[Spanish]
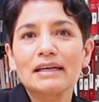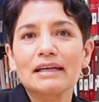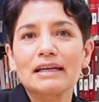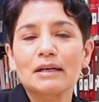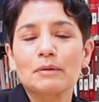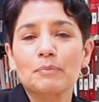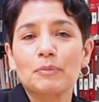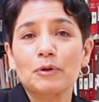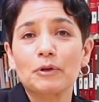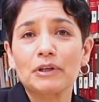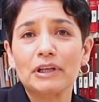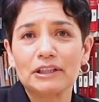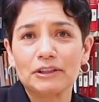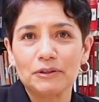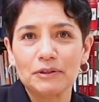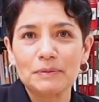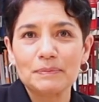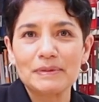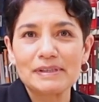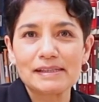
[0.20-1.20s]
El
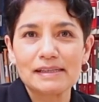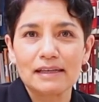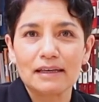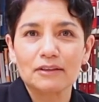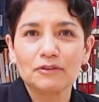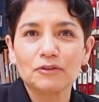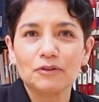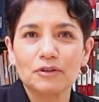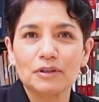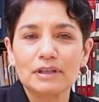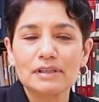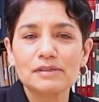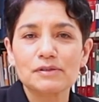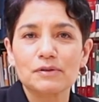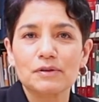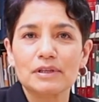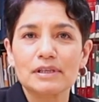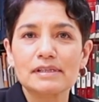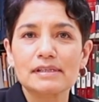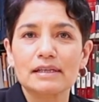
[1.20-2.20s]
proyecto de investigación que
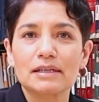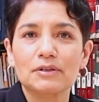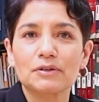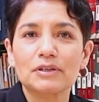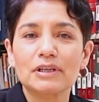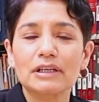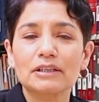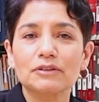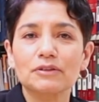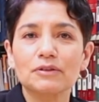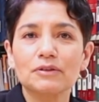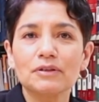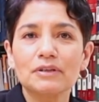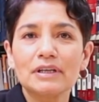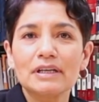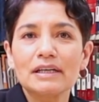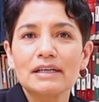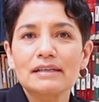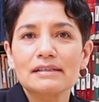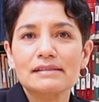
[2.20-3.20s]
estoy desarrollando
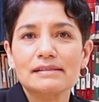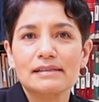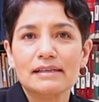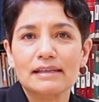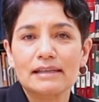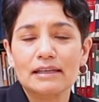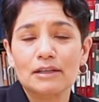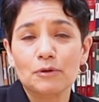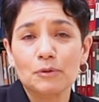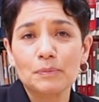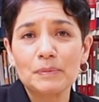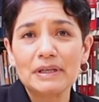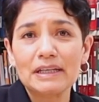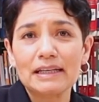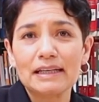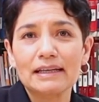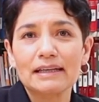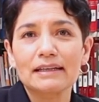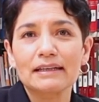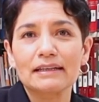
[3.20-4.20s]
se
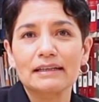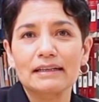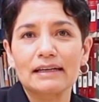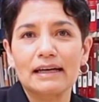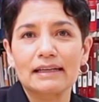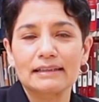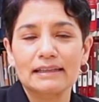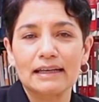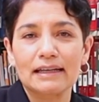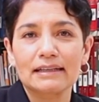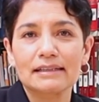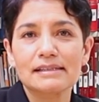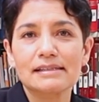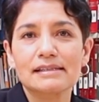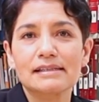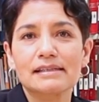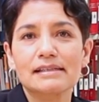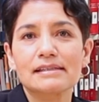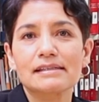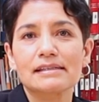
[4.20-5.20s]
denomina
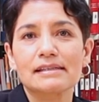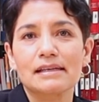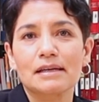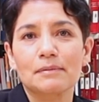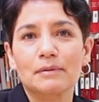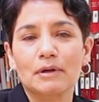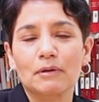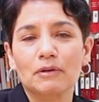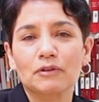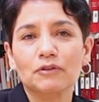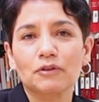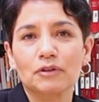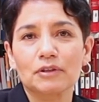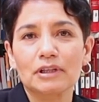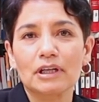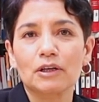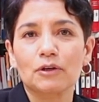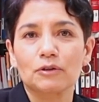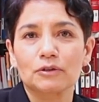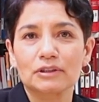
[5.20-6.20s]
Análisis y
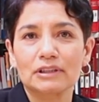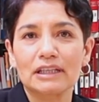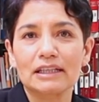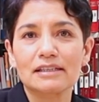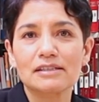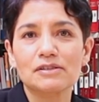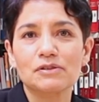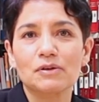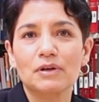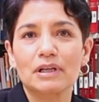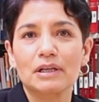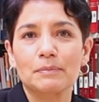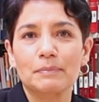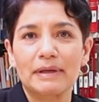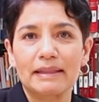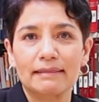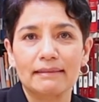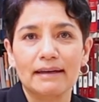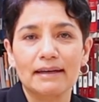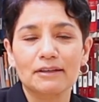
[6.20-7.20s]
Evaluación del Contexto
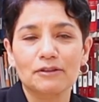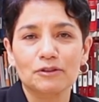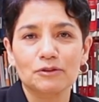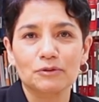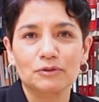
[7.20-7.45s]
Alimentario,